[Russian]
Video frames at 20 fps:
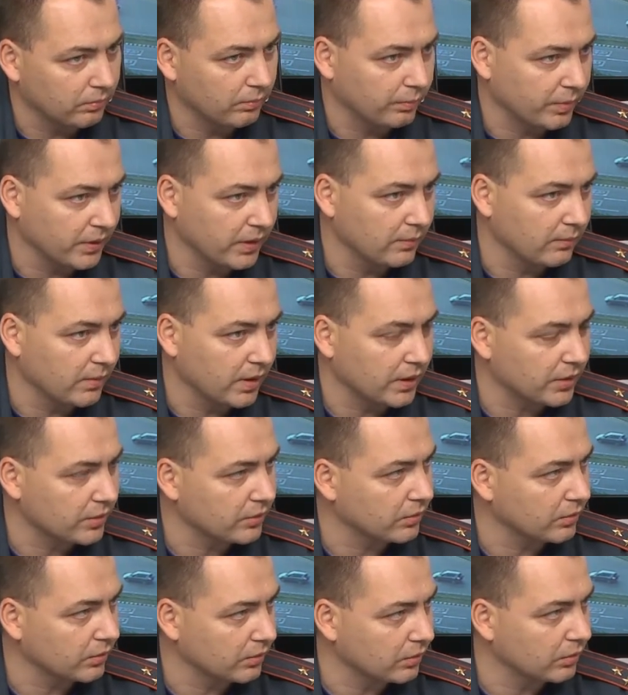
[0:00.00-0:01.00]
понимаешь,
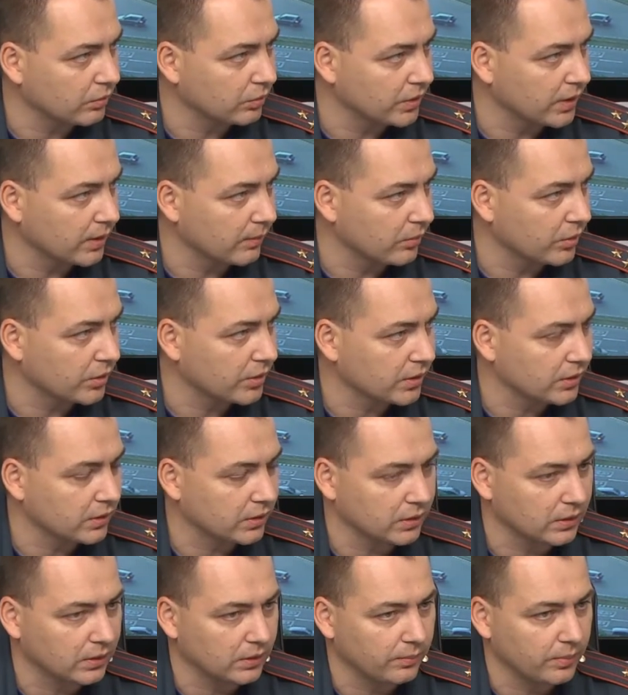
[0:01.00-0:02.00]
что угу. куда может
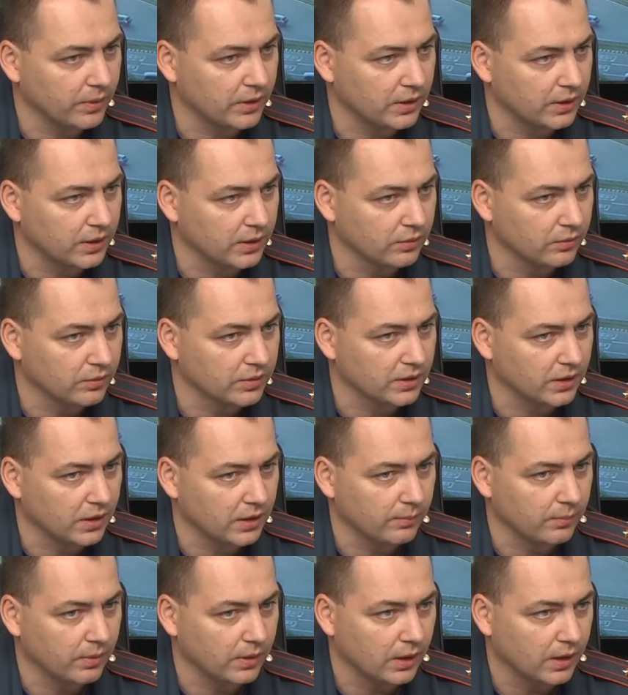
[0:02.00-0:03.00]
э, перекинуться,
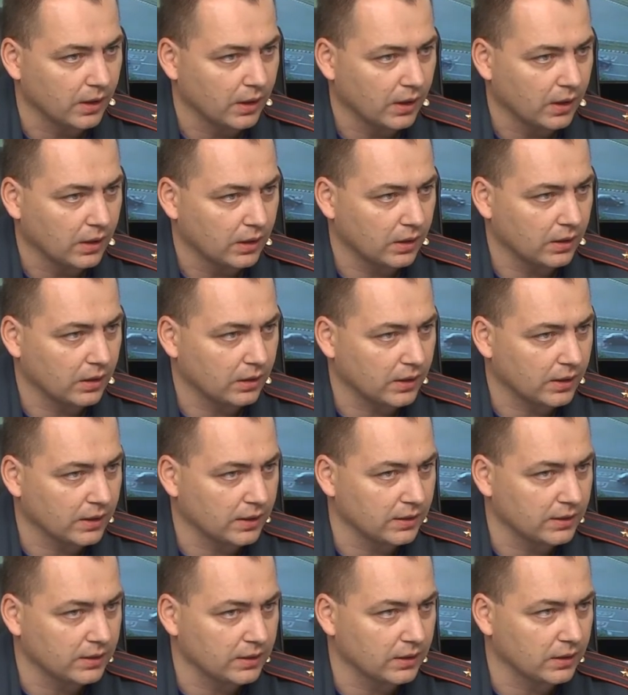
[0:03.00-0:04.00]
либо э,
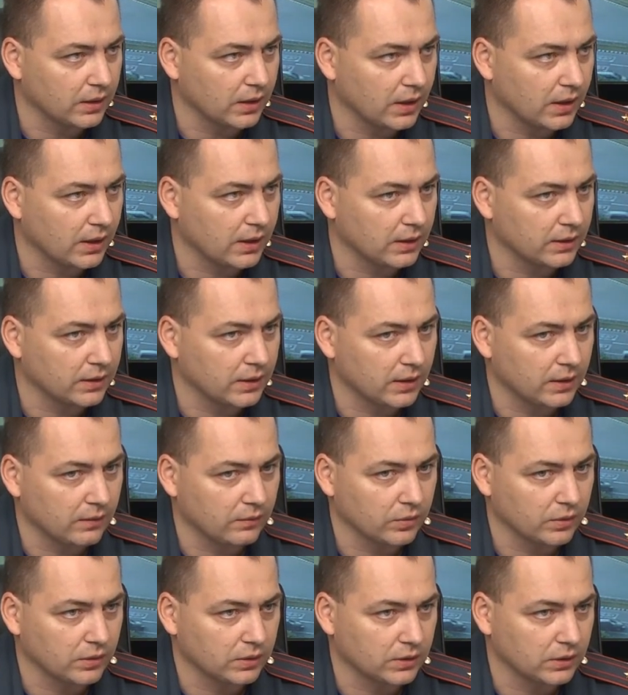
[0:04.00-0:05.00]
какие силы. А когда
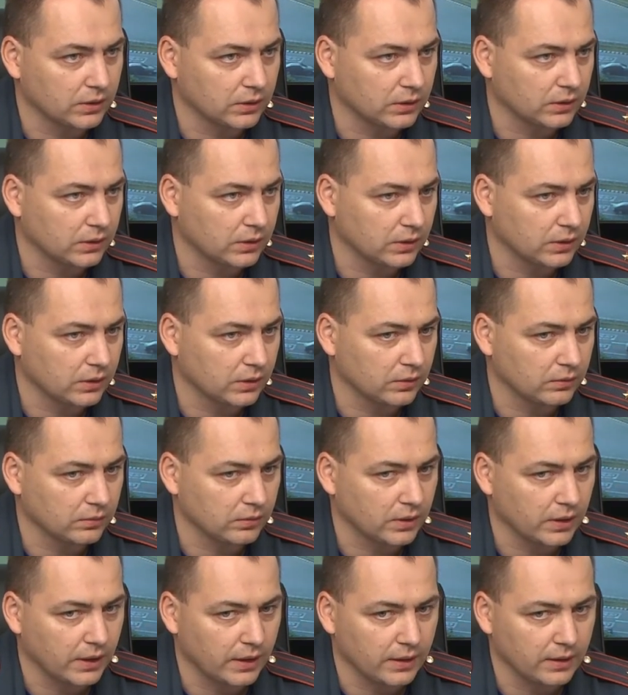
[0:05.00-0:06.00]
вот
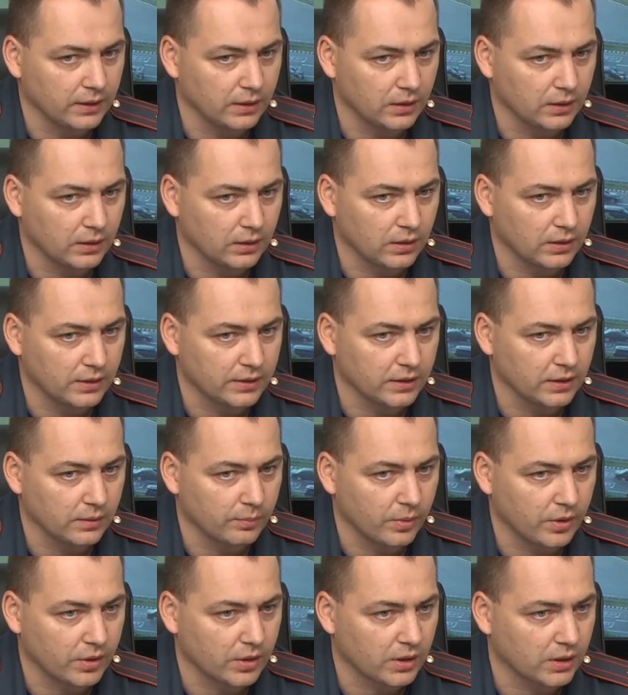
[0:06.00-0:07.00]
горение лесных
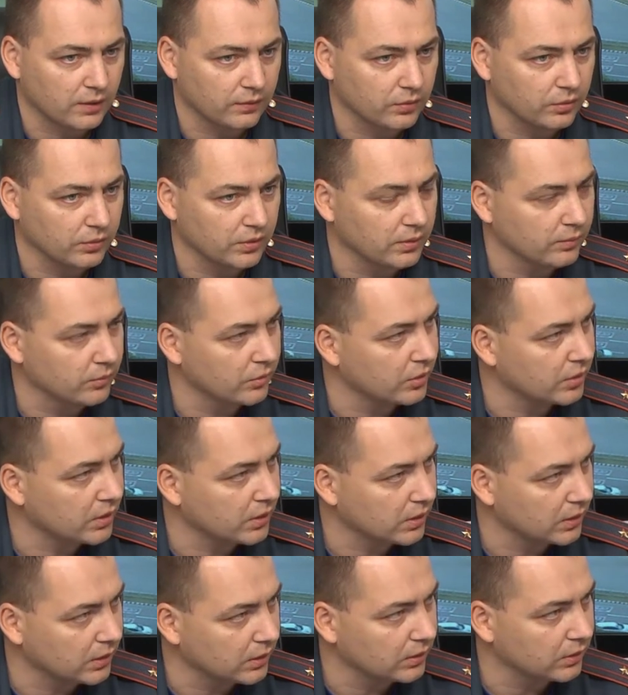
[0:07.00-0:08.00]
пожаров, тут
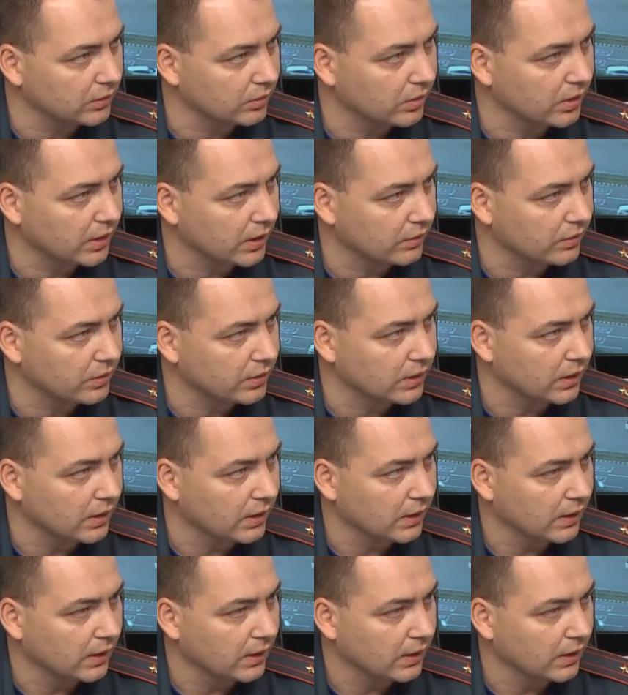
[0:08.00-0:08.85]
немножко другая уже